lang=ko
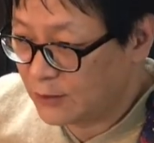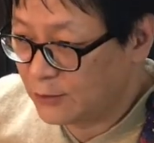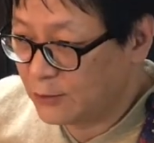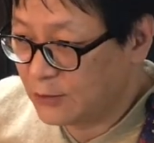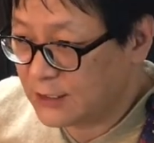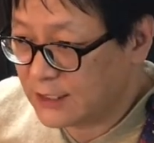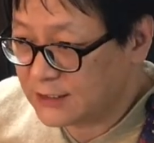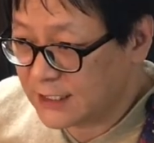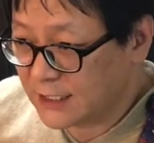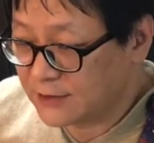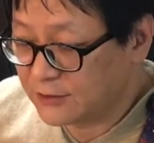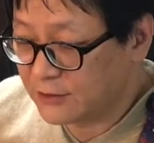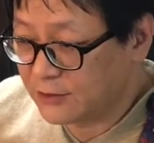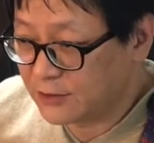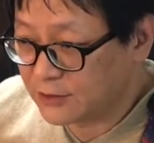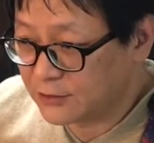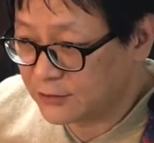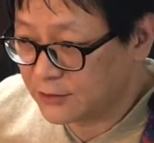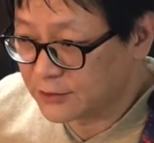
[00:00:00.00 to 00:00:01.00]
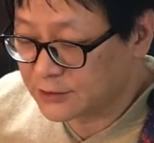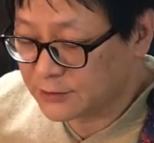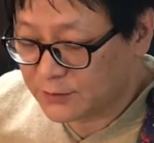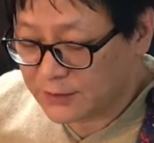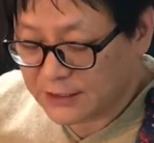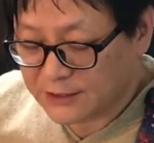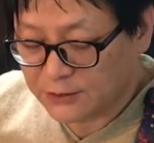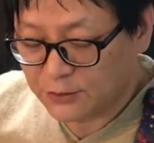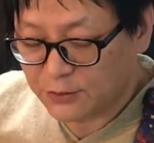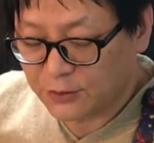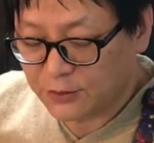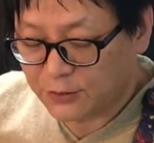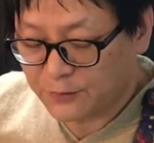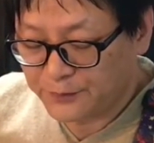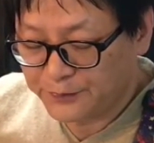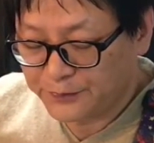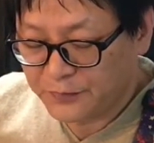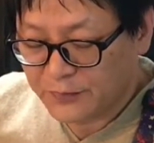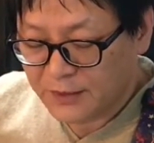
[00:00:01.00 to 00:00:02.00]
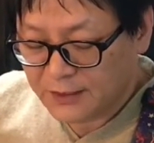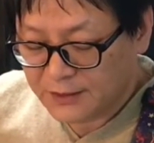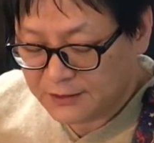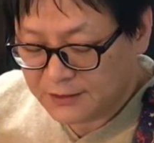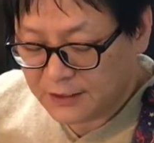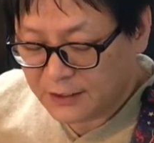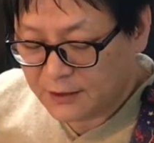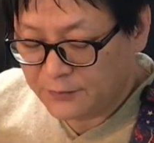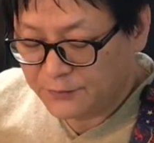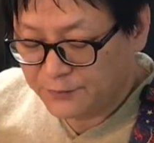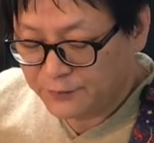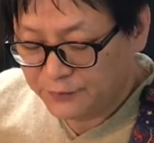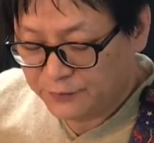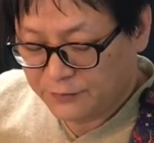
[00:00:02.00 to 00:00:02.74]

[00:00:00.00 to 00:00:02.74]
여기까지 한 덩어리를 연습을 하시고 그 다음